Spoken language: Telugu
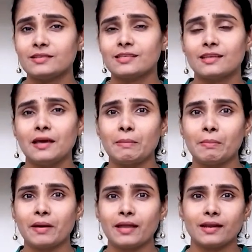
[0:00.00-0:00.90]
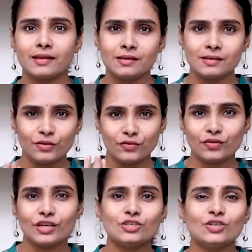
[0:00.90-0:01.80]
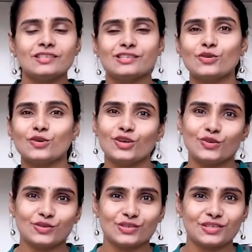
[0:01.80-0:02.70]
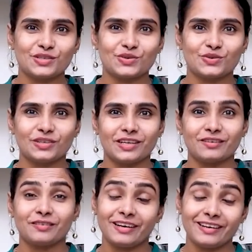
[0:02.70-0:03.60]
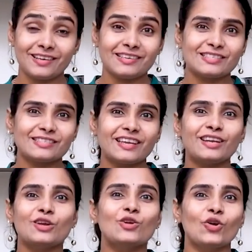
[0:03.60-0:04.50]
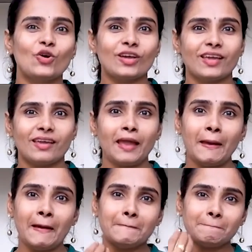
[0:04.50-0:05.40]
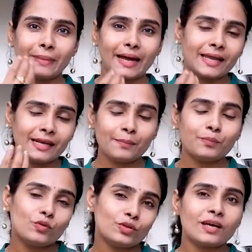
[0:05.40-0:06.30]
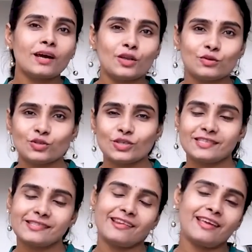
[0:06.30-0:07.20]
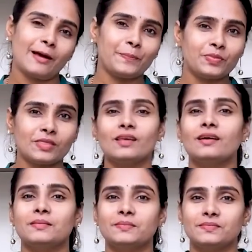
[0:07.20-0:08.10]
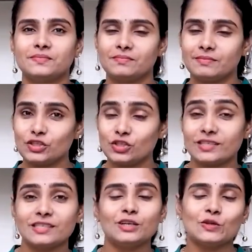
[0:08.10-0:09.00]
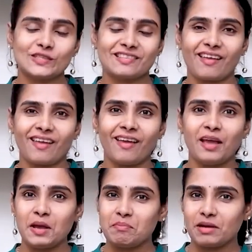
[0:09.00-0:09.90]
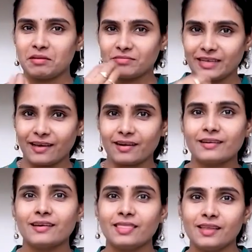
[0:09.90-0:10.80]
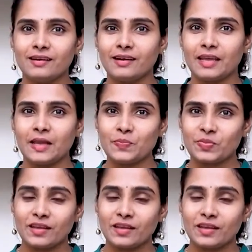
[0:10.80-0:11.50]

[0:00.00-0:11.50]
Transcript: తెలుసు కదా పపాయని ఫేషియల్స్లో కూడా యూస్ చేస్తూ ఉంటారు అంటే స్కిన్ గ్లోకి పైన పూతగా యూస్ చేస్తేనే అంత మంచి రిజల్ట్ వస్తే మనం డైరెక్ట్గా తింటే